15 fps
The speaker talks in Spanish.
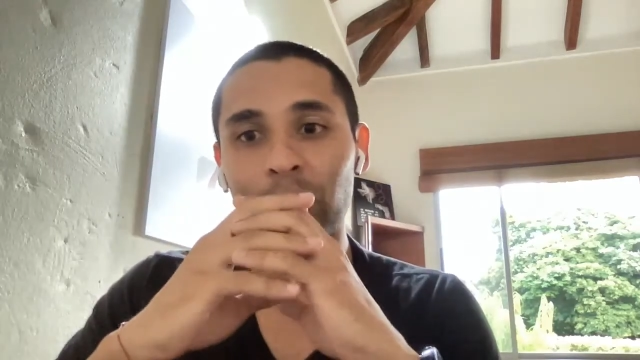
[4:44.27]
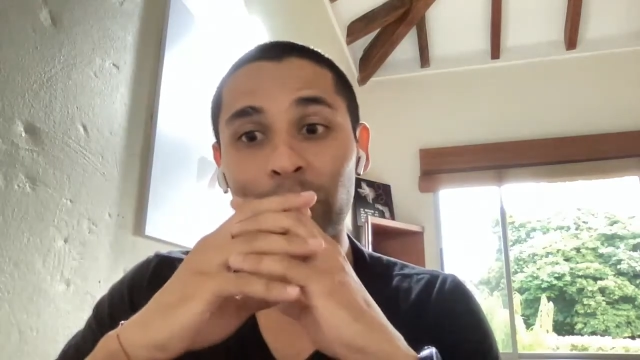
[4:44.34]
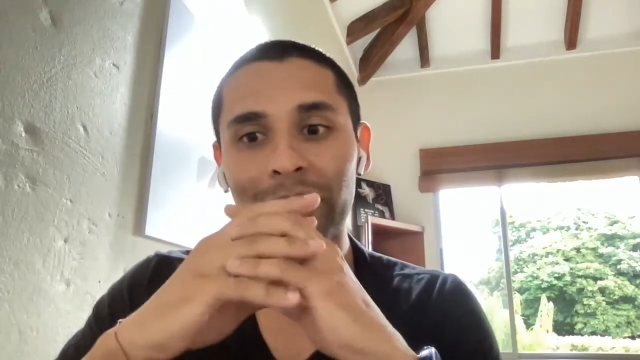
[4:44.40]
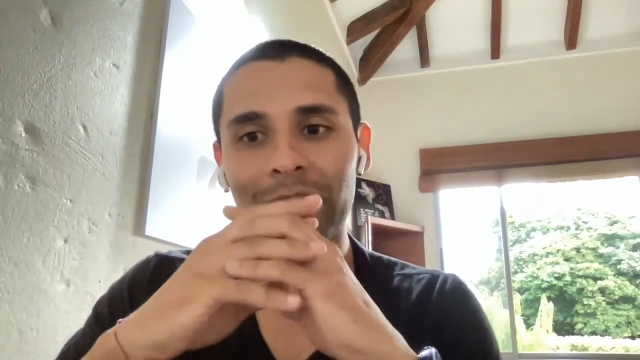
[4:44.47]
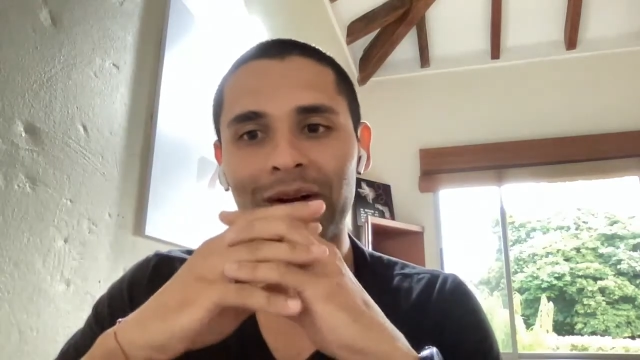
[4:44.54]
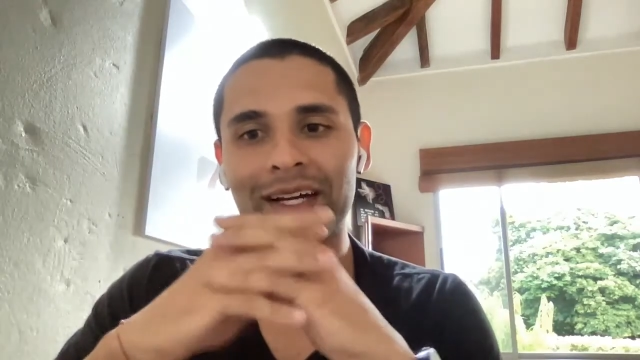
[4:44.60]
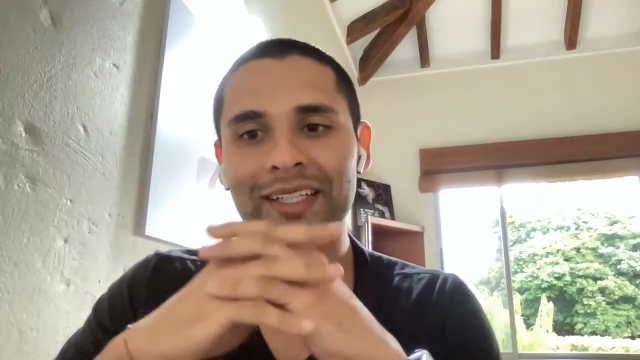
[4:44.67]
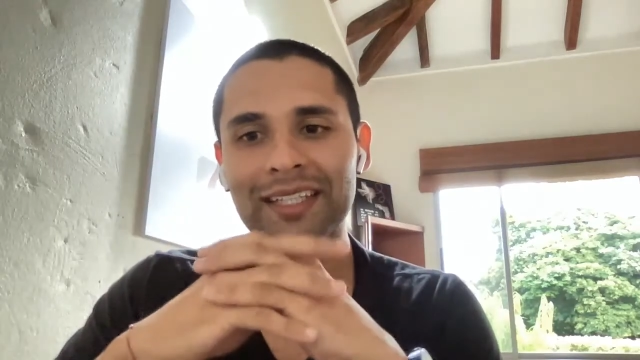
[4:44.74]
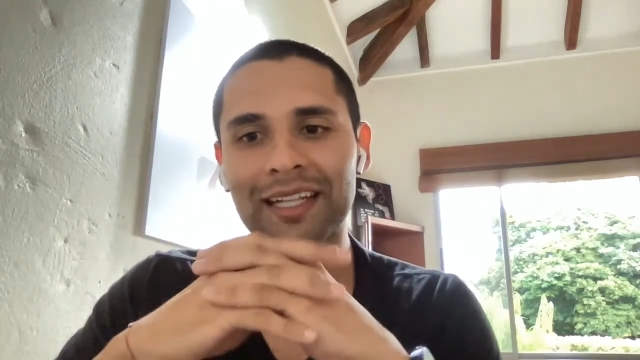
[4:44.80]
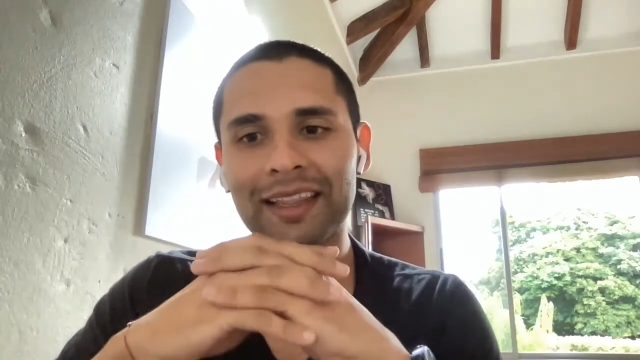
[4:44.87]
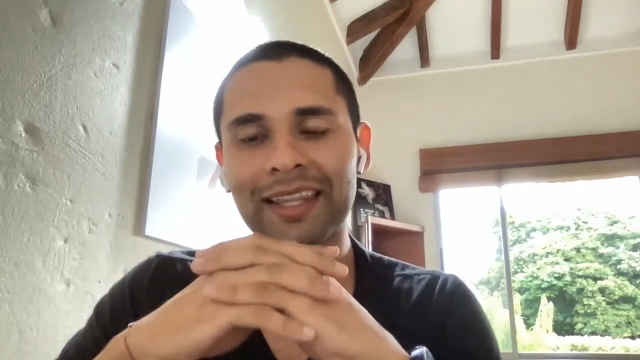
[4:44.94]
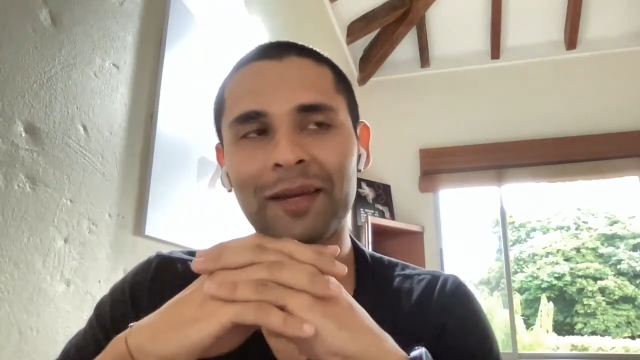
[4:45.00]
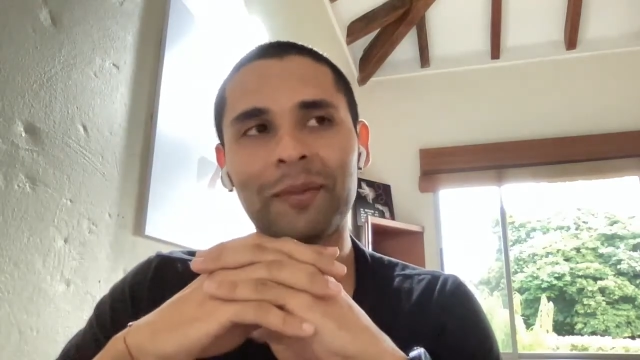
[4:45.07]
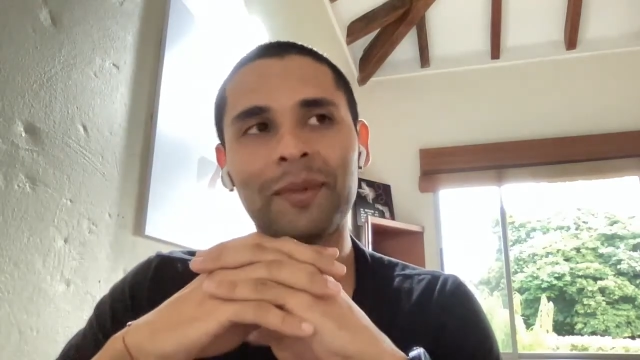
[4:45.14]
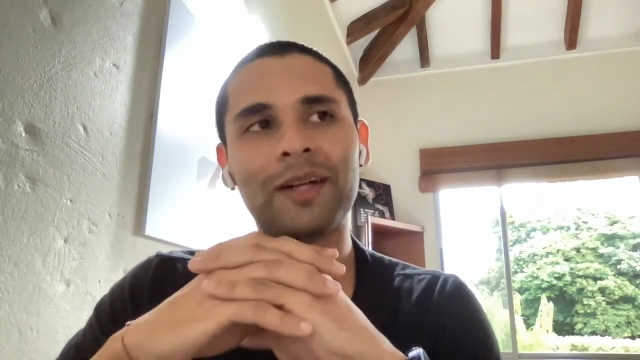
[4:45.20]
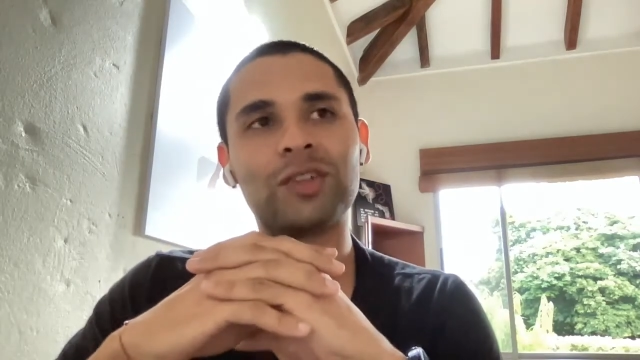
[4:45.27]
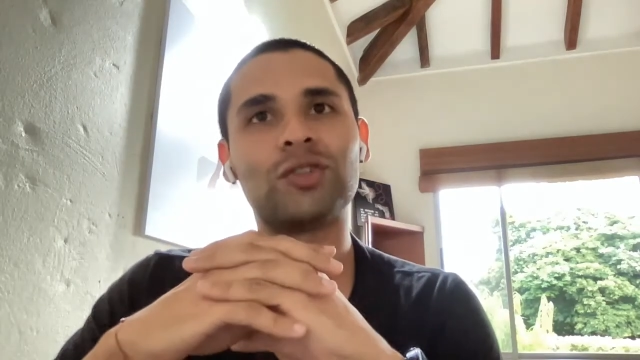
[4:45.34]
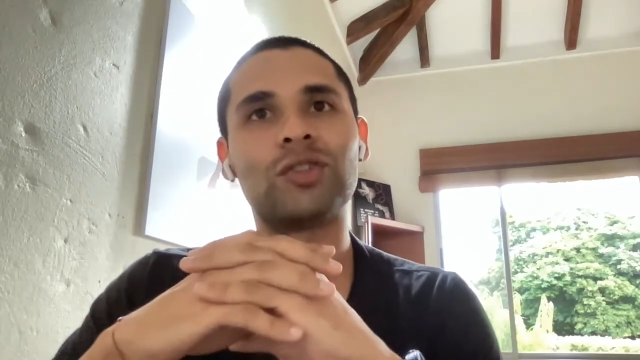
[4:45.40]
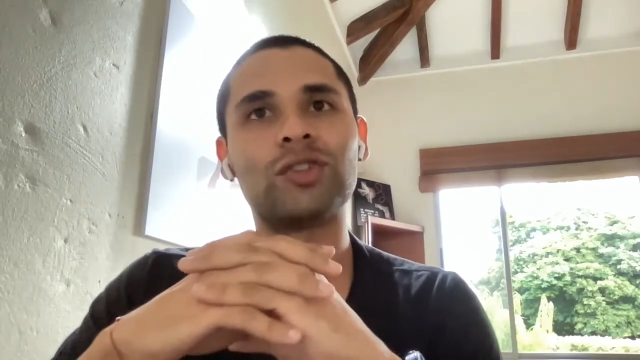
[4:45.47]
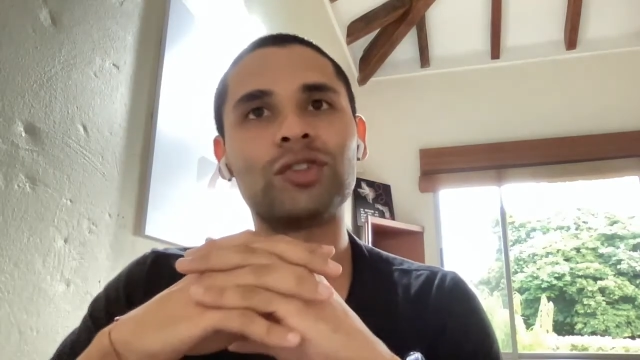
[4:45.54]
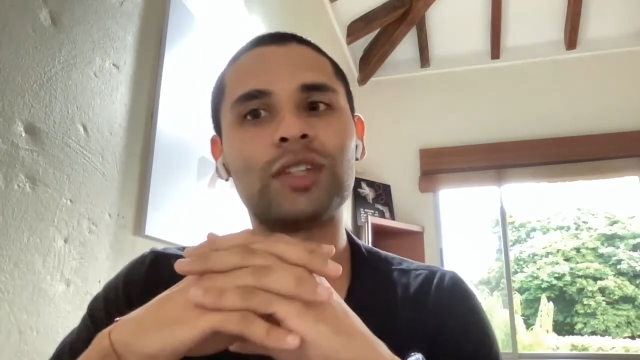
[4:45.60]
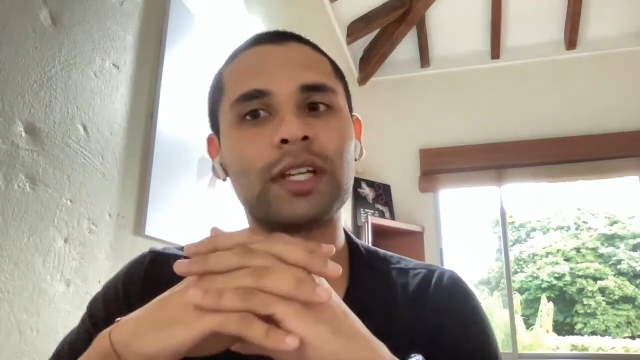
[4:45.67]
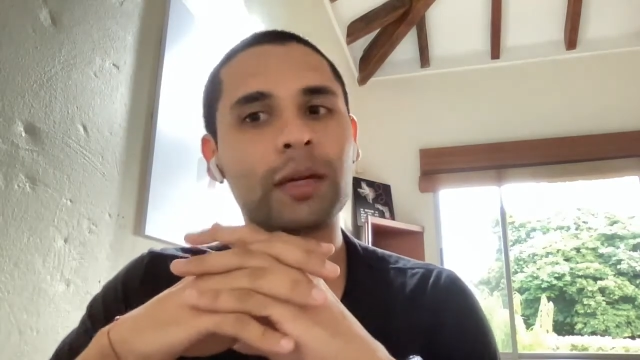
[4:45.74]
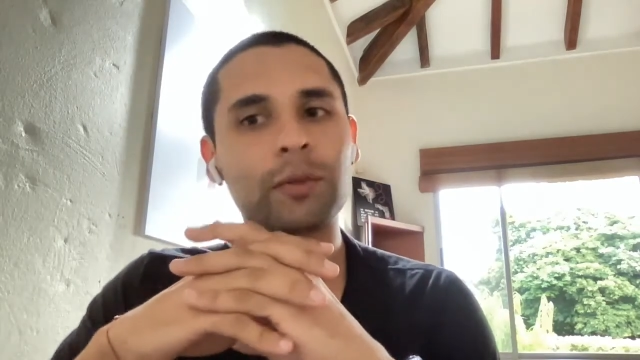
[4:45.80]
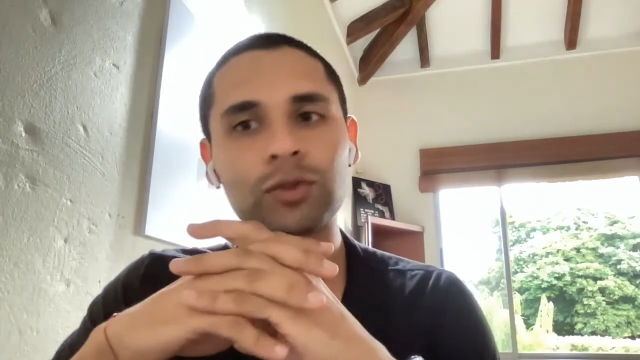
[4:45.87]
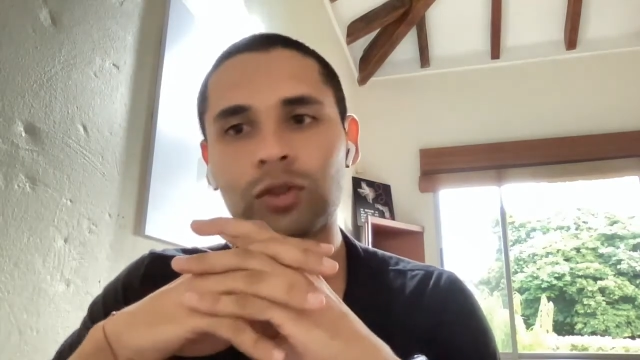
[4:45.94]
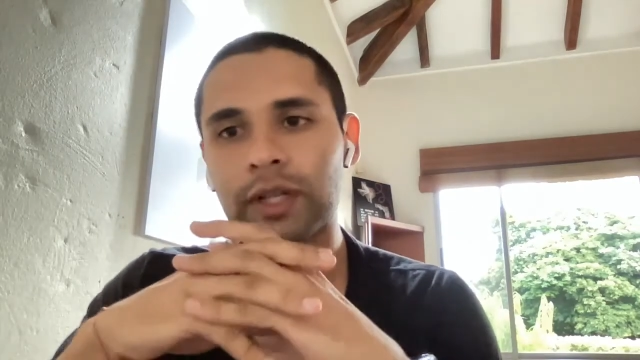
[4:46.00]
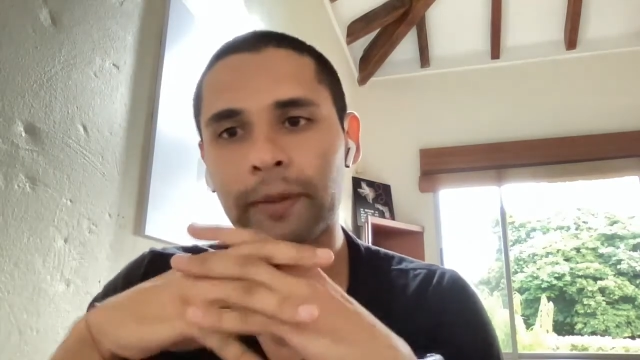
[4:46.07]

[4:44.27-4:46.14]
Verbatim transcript: pruebas el tema, nosotros teníamos